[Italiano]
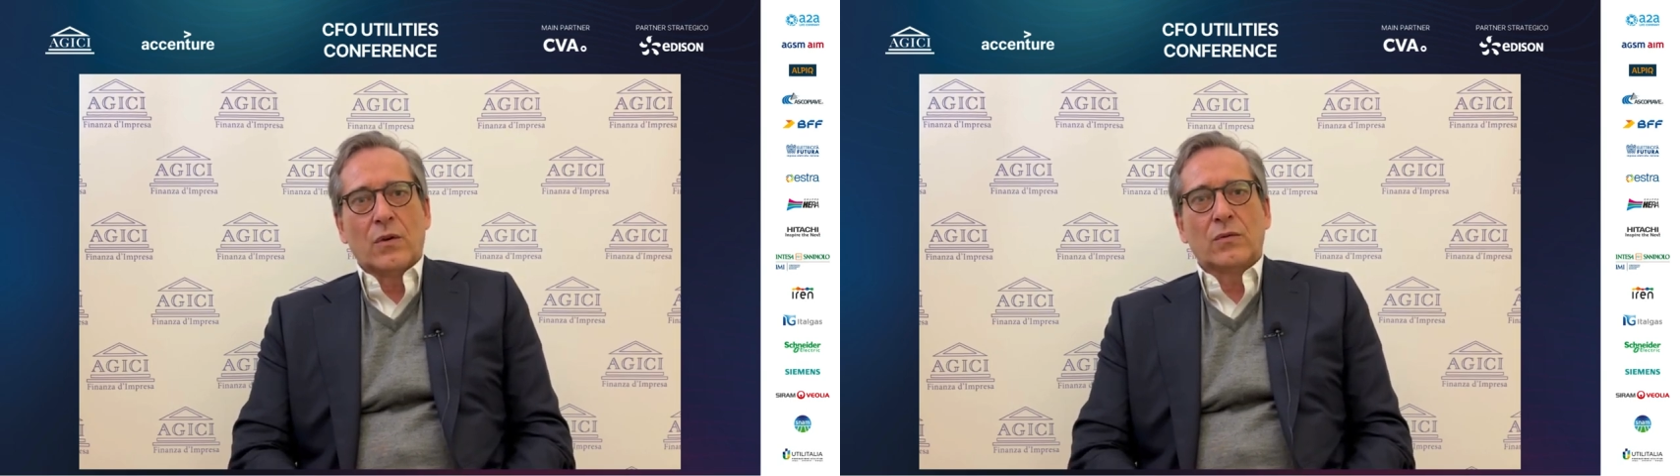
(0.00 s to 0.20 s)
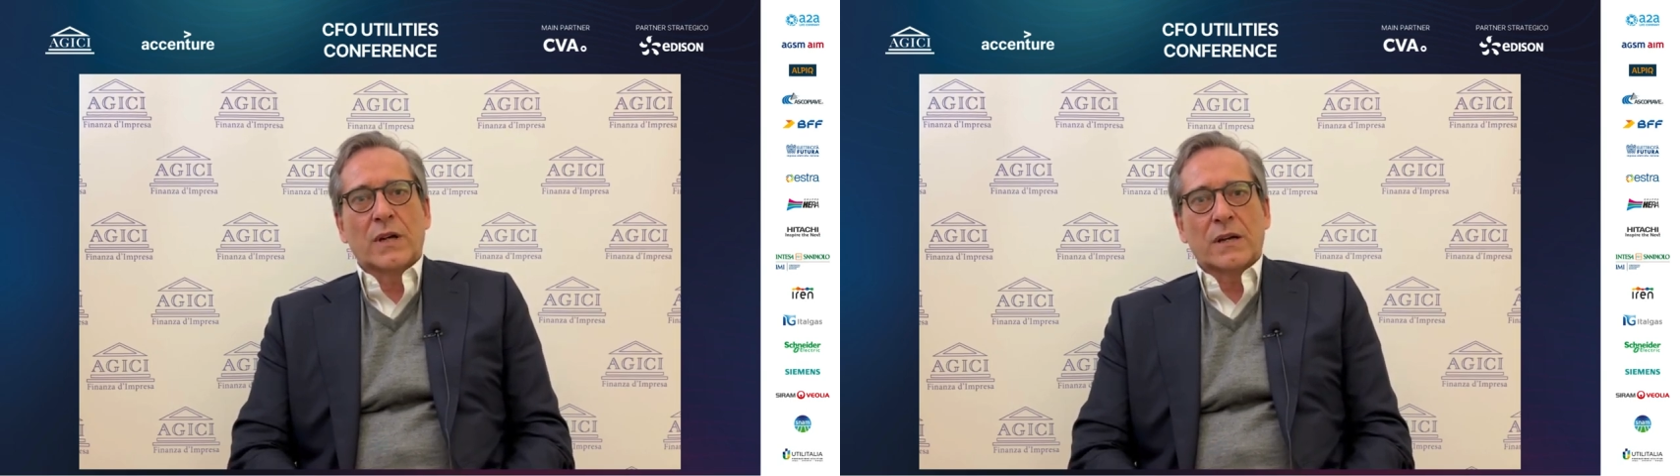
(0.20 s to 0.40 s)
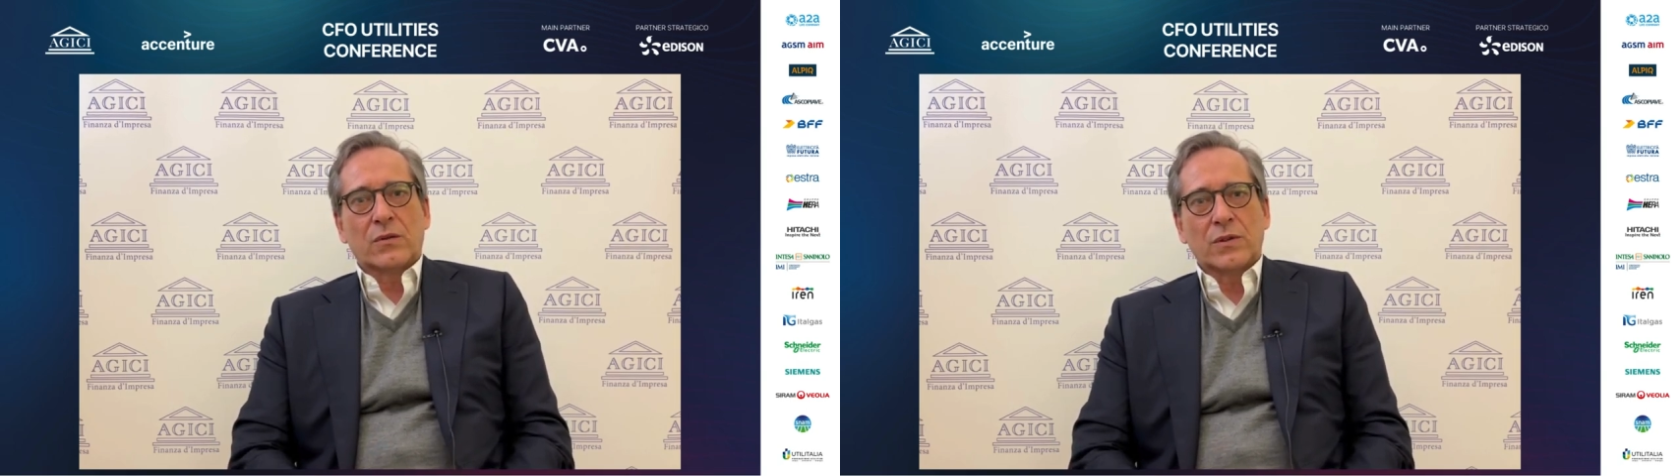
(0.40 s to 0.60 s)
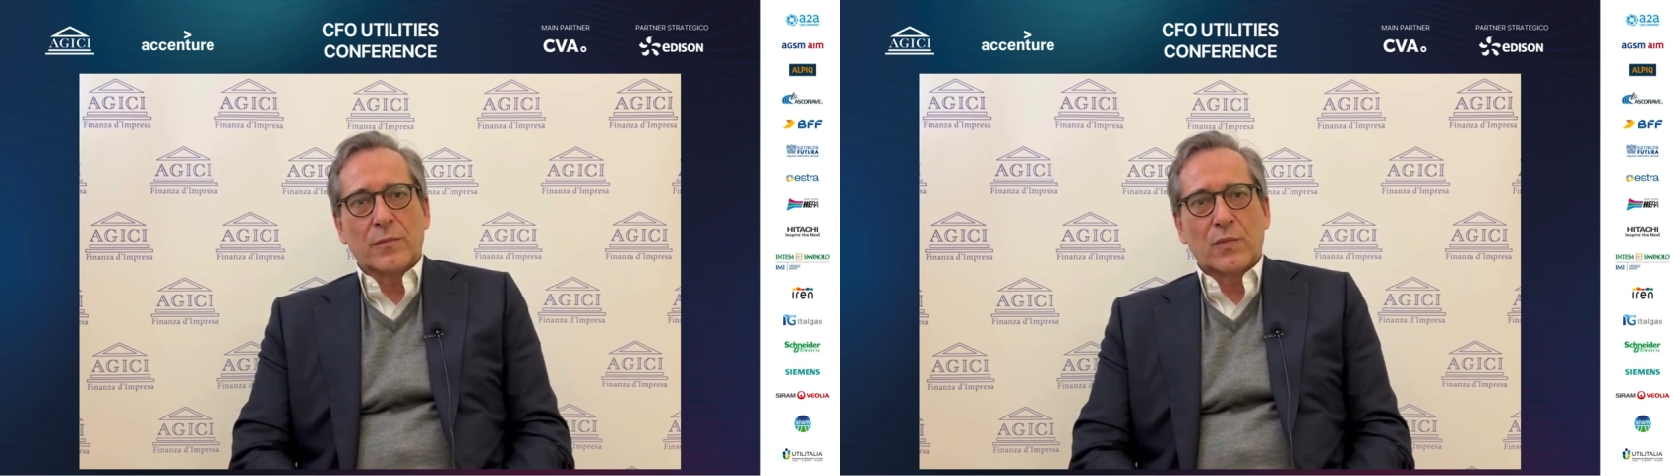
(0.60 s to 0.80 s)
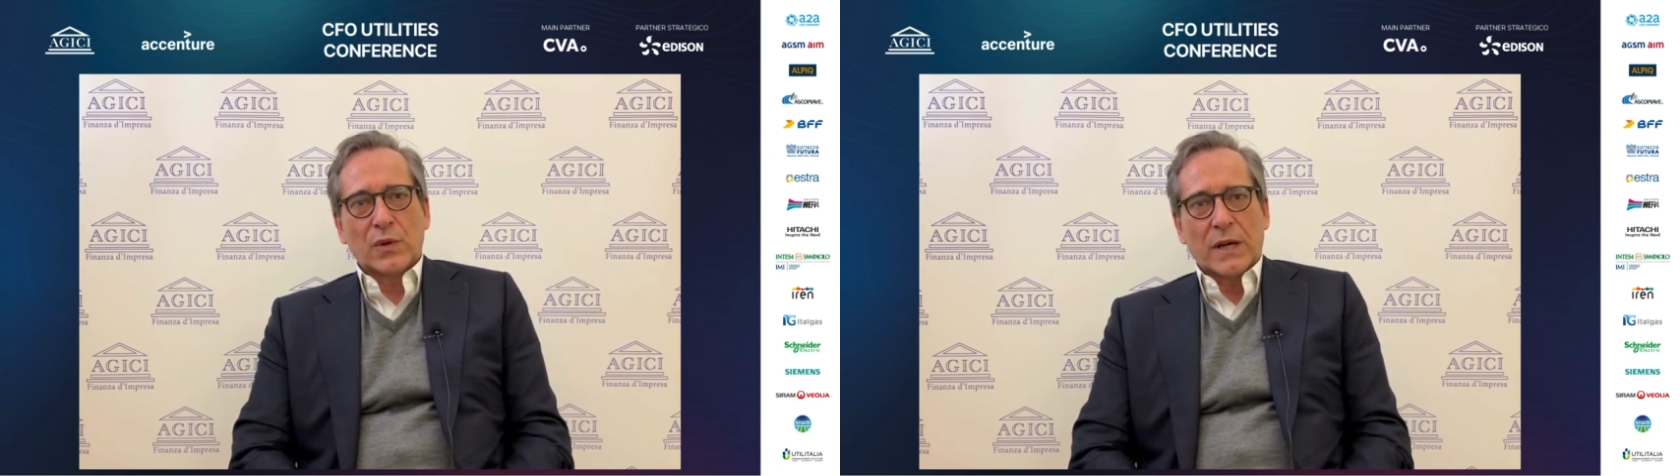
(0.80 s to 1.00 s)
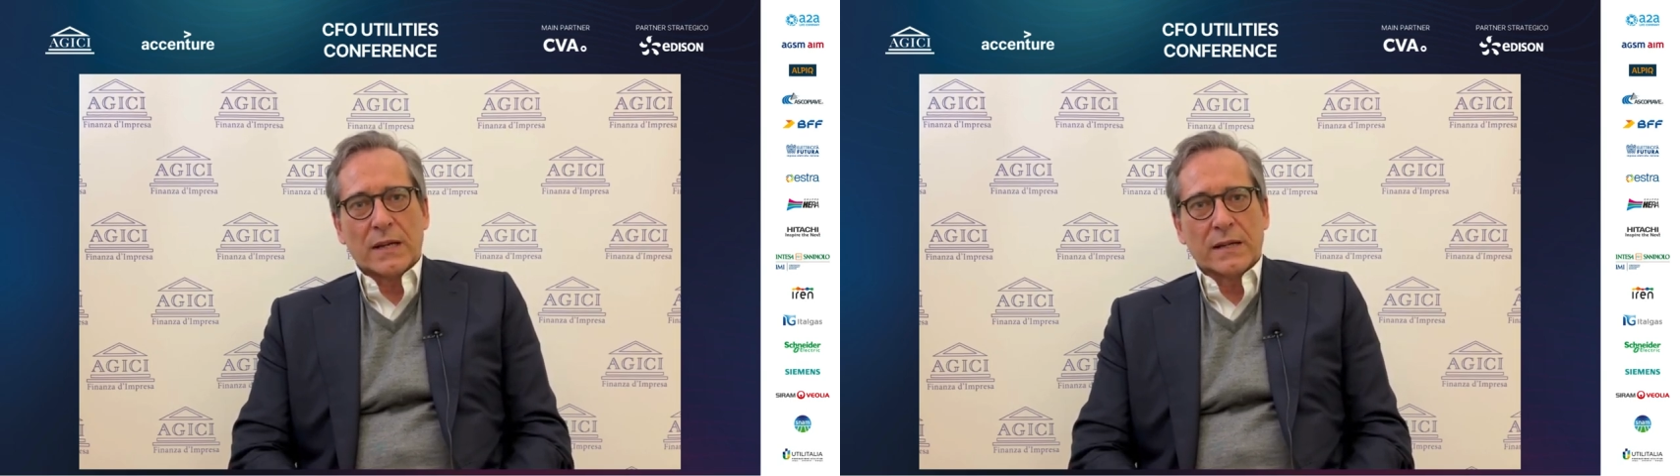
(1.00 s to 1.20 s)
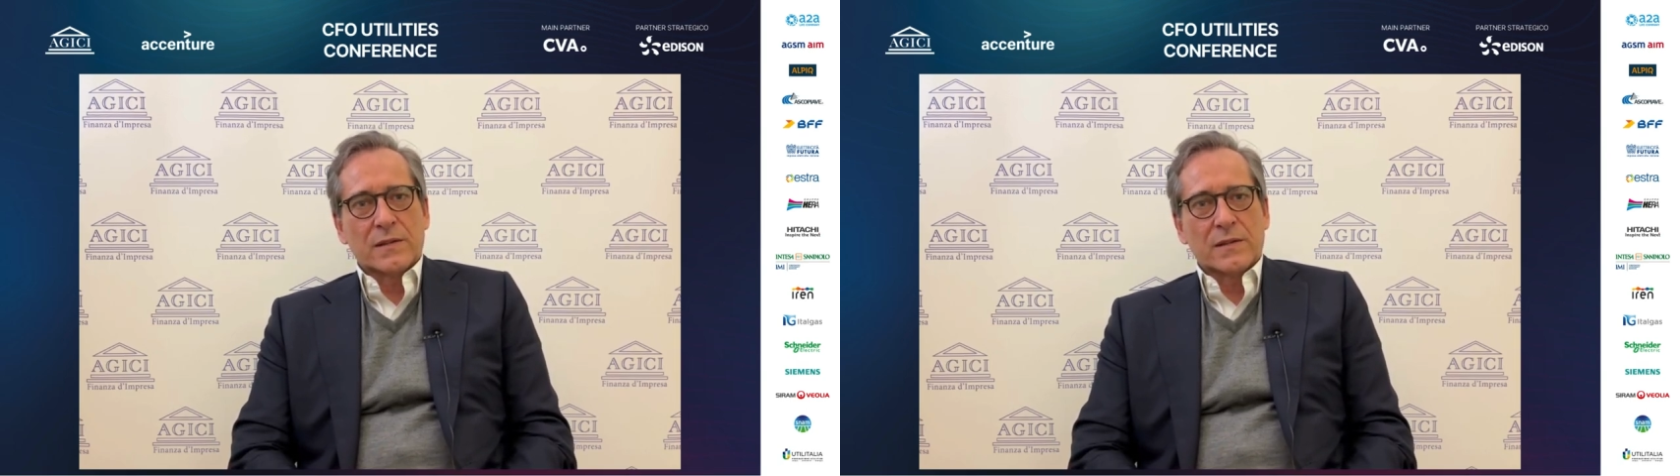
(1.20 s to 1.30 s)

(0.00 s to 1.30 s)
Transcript: un arco temporale che